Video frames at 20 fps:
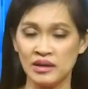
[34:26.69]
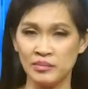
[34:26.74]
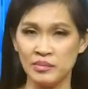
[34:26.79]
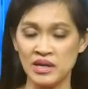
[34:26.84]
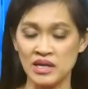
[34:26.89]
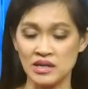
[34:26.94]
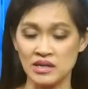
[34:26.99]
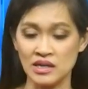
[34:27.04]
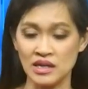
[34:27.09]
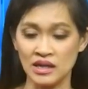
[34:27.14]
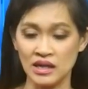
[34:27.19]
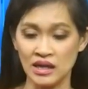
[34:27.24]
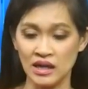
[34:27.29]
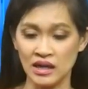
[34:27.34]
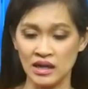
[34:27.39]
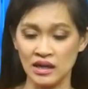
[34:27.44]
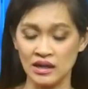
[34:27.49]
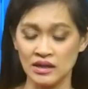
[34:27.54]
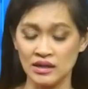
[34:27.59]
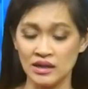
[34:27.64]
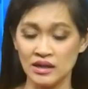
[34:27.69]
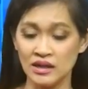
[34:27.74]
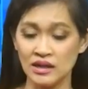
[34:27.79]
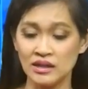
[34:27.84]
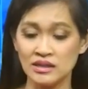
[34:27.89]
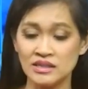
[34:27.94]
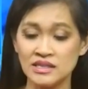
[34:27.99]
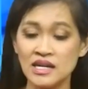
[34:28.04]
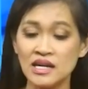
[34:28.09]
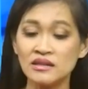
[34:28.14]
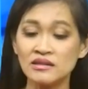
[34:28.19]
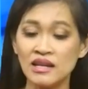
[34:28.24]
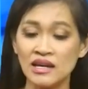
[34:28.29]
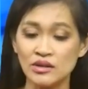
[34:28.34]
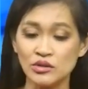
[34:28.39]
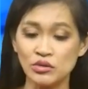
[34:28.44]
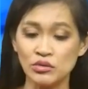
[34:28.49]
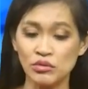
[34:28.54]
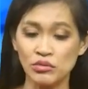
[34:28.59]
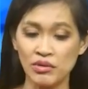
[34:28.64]
bị chết
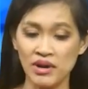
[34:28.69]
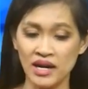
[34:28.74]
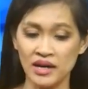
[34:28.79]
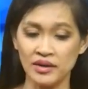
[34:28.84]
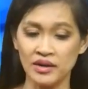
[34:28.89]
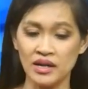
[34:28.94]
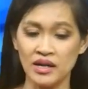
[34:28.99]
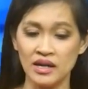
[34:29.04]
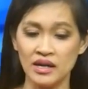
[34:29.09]
tại Ukraine.